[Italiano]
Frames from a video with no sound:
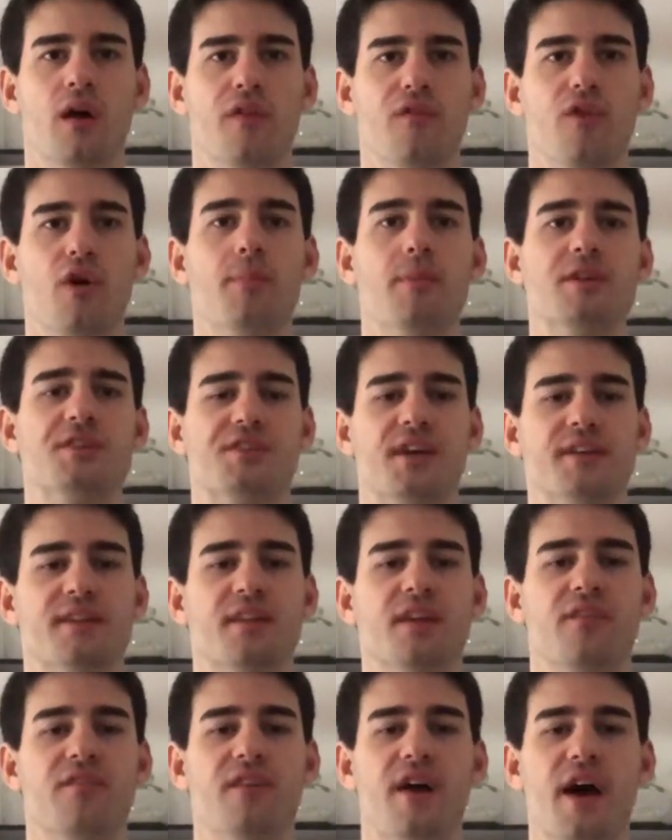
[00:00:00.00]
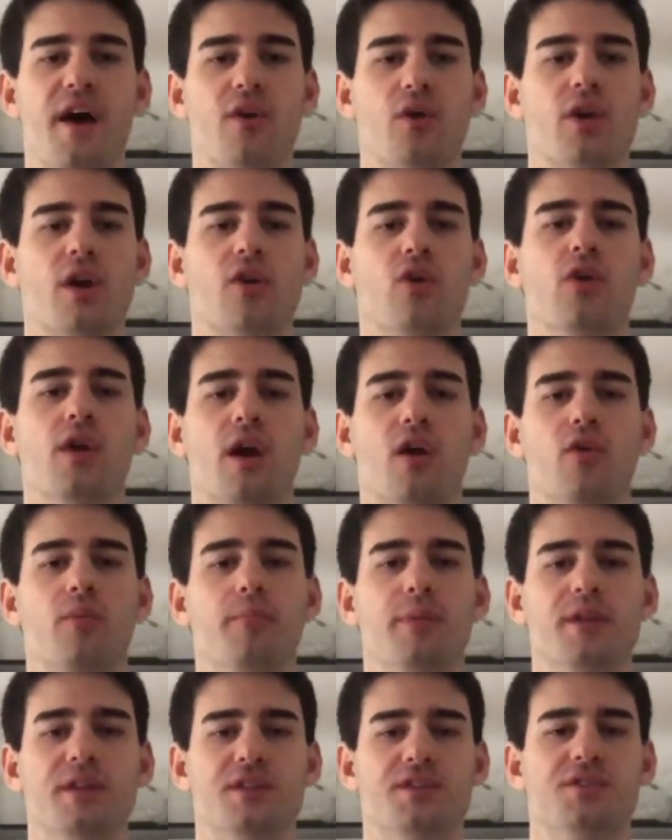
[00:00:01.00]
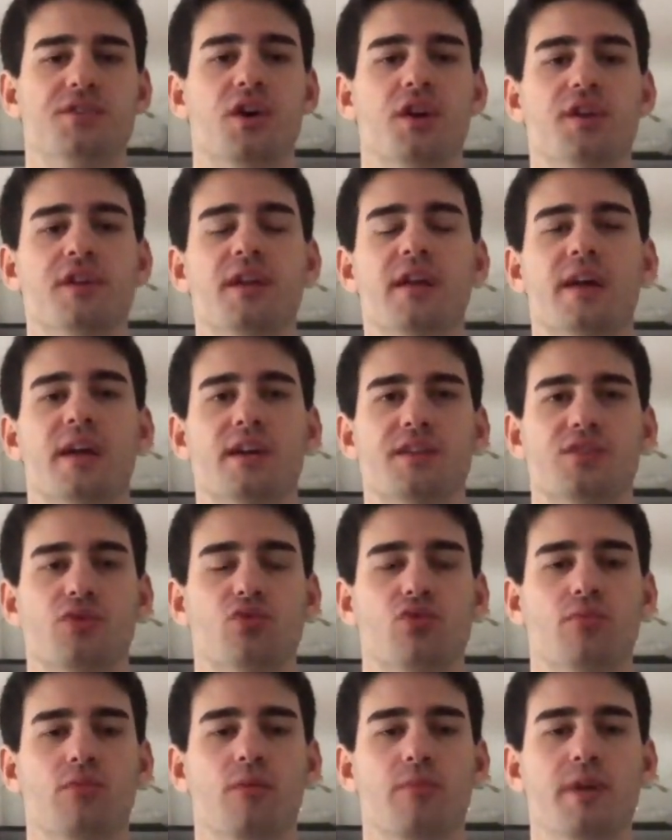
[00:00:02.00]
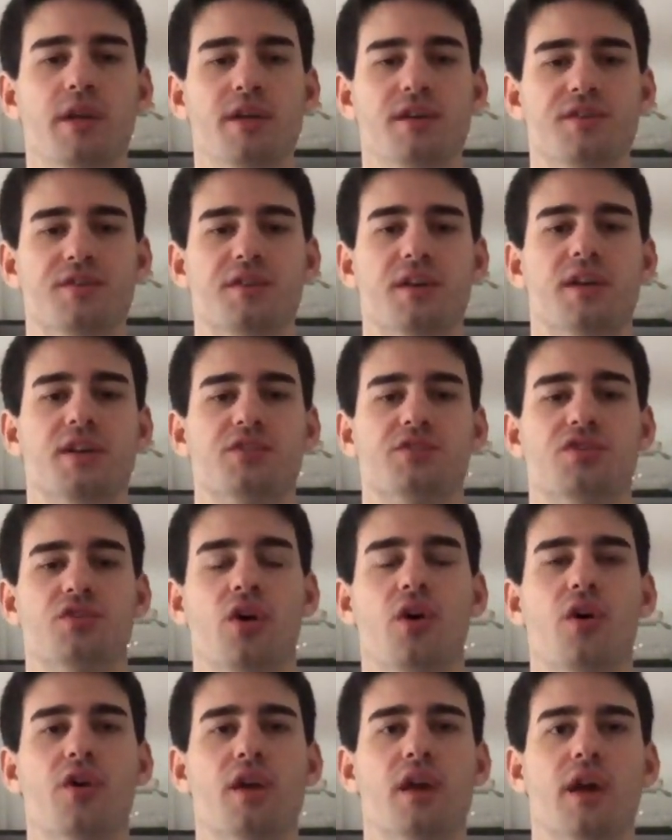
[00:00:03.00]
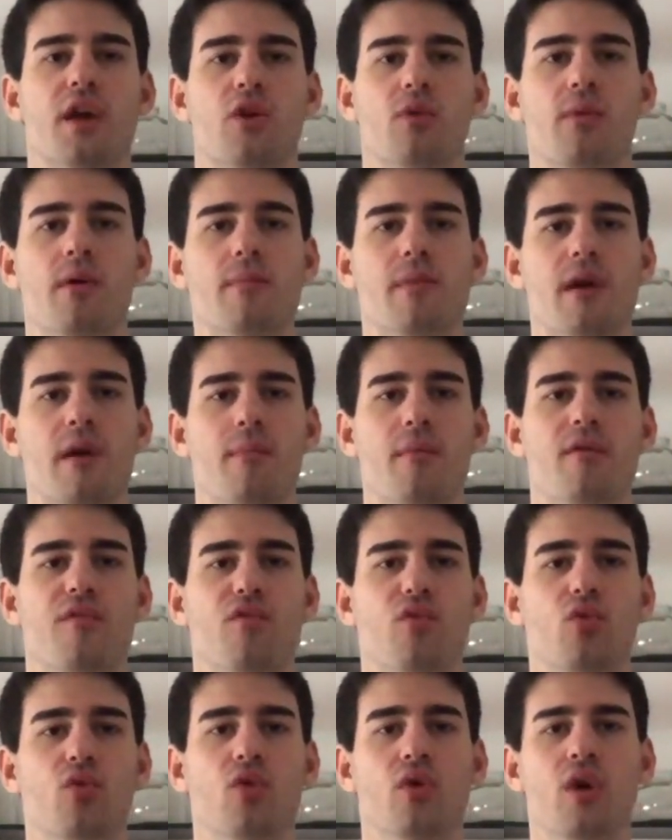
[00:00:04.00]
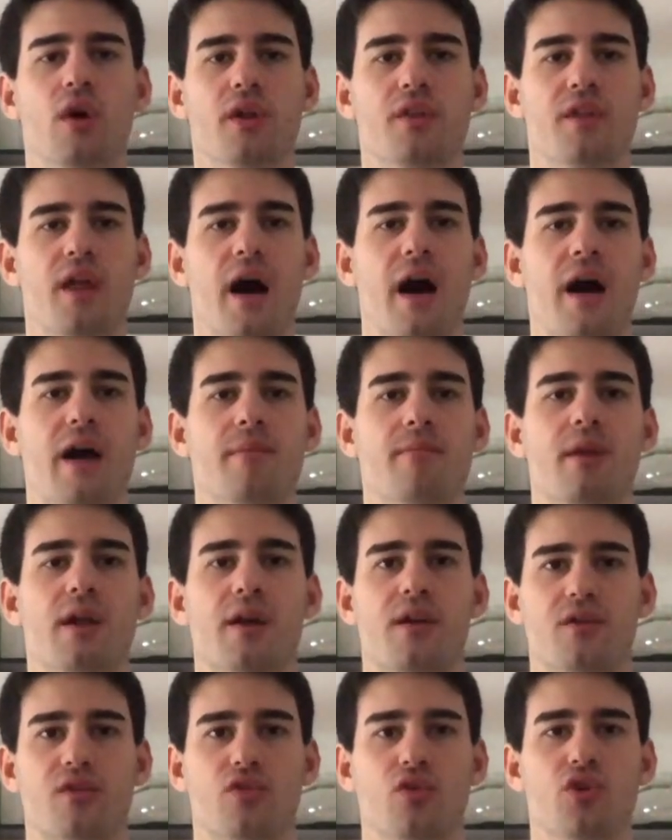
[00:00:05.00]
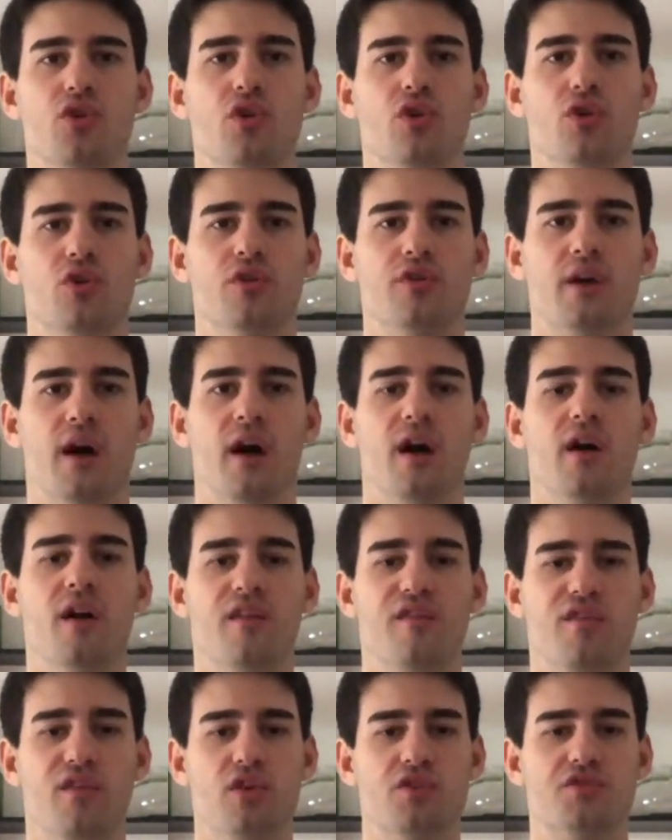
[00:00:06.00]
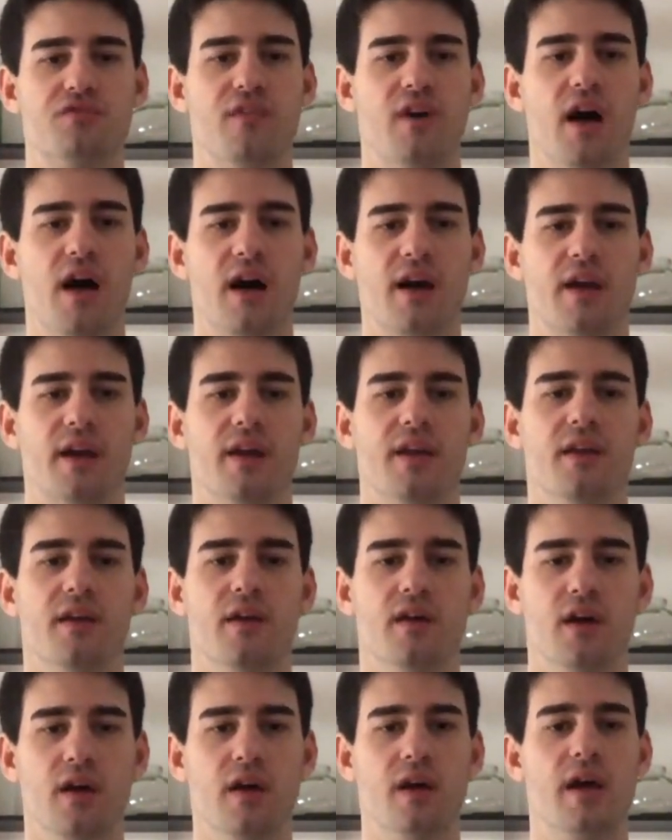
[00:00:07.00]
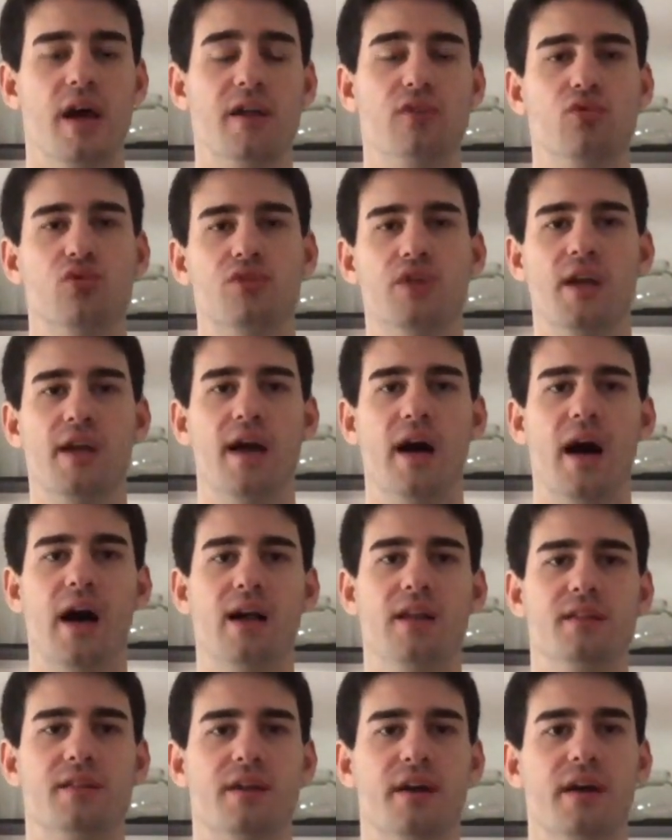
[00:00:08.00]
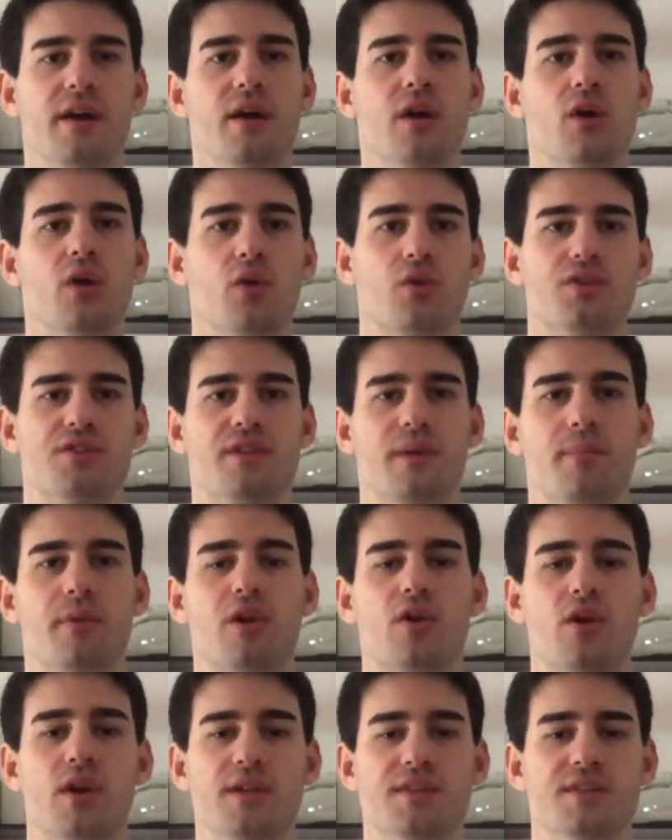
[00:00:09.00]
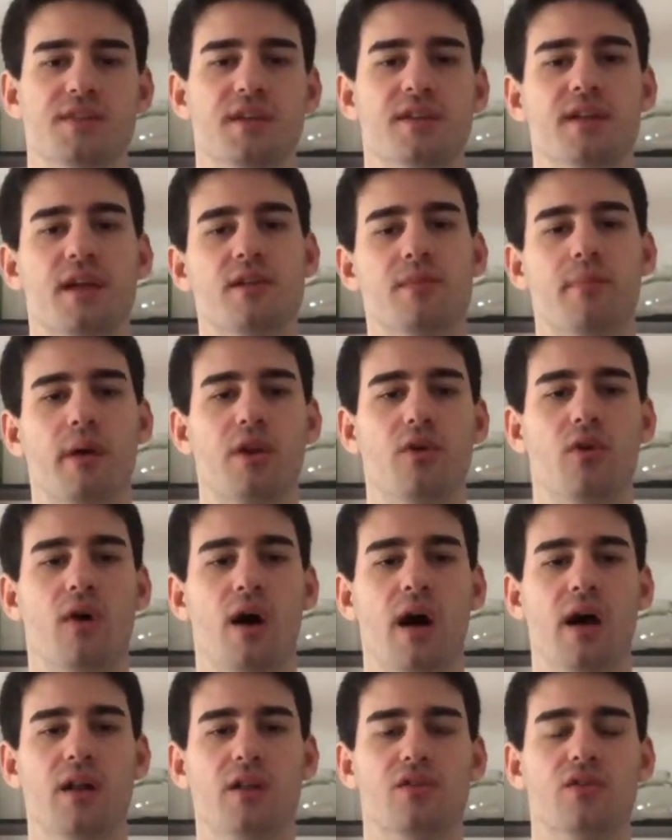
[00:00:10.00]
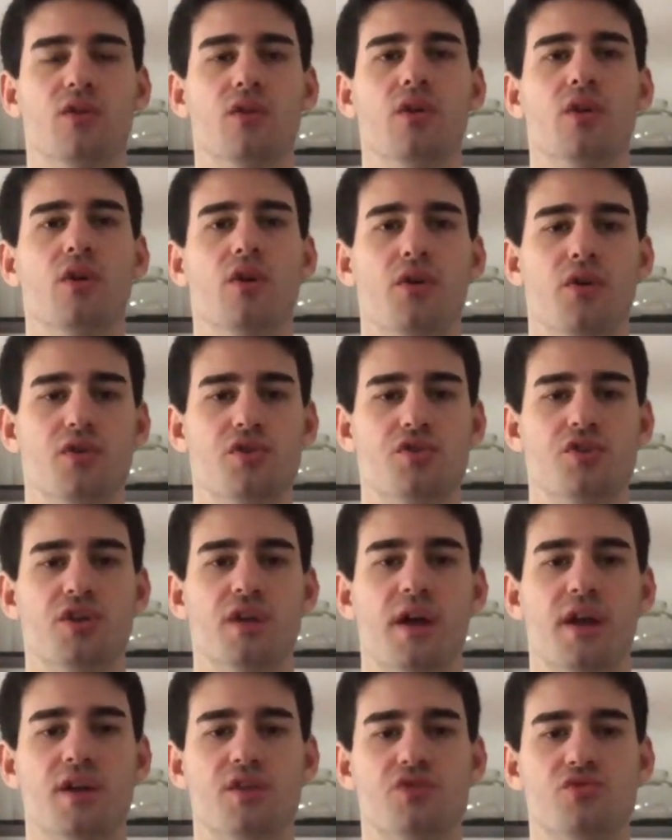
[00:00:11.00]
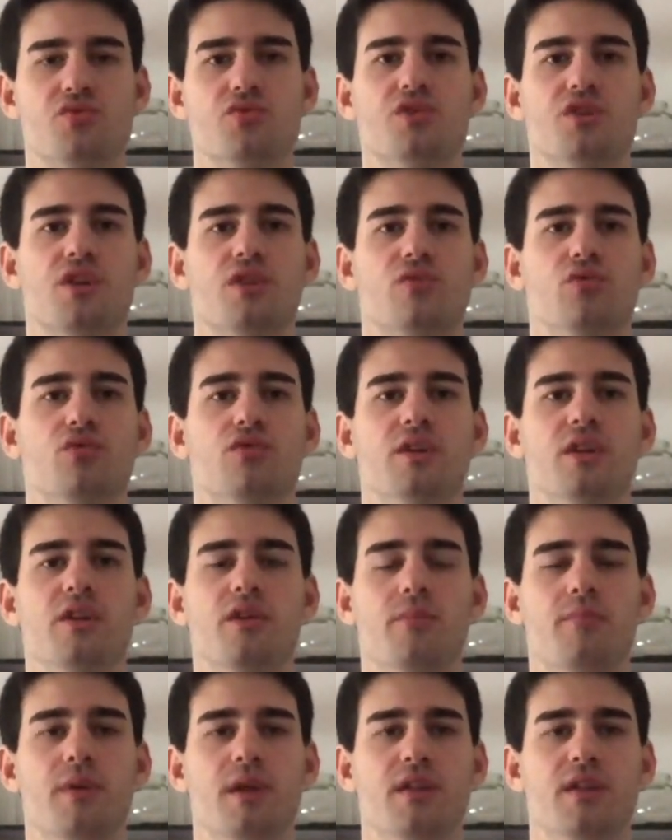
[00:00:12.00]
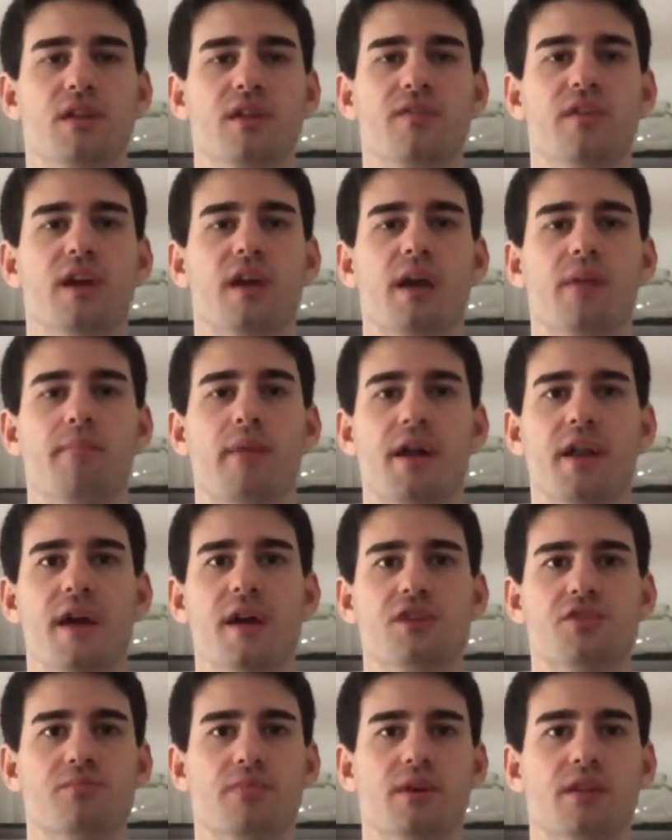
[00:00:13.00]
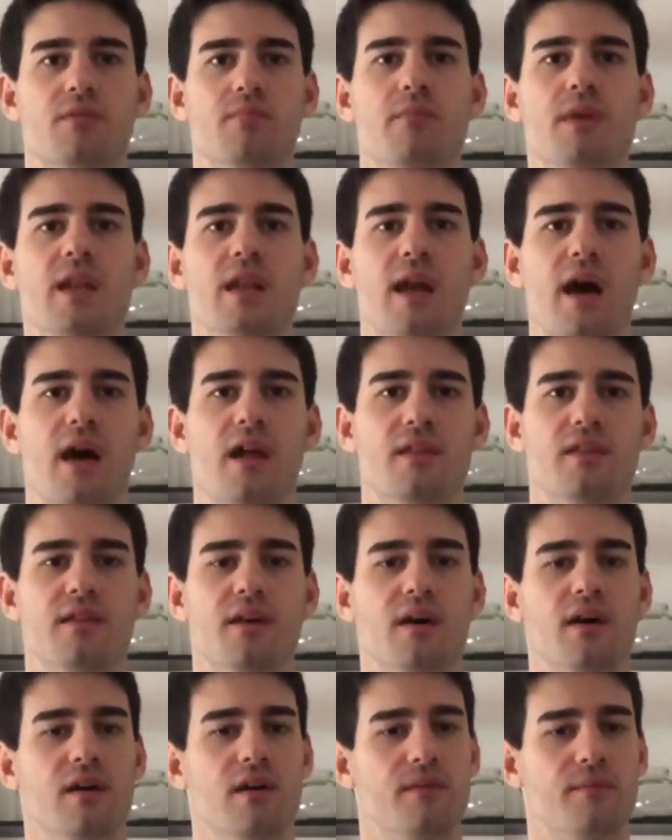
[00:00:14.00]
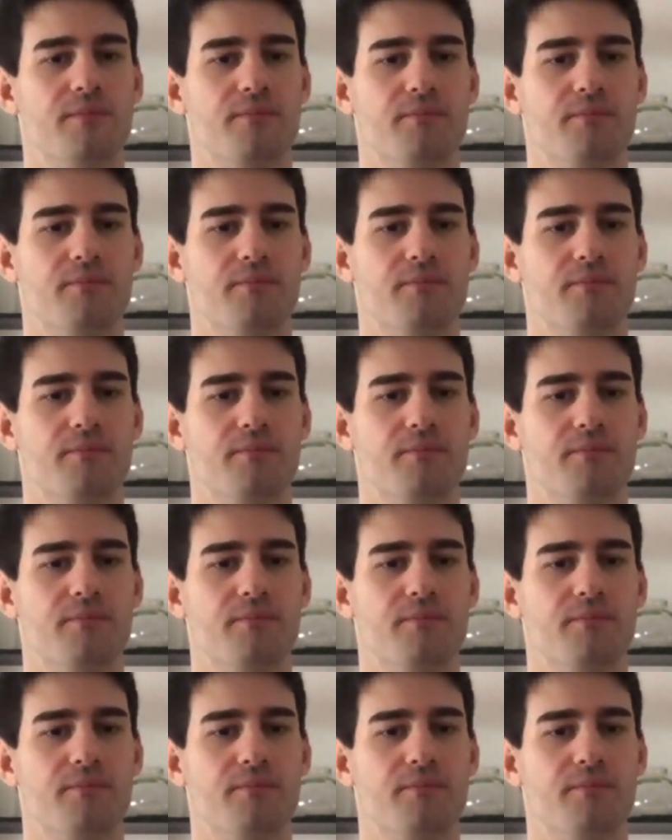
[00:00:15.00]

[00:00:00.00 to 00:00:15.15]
Voi pensate davvero che con la competizione delle case automobilistiche storiche come BMW, Daimler, Toyota, Volkswagen e tutte le altre, questa piccola azienda di Paleo Alto riuscirà a raggiungere tutti gli obiettivi che il management millanta?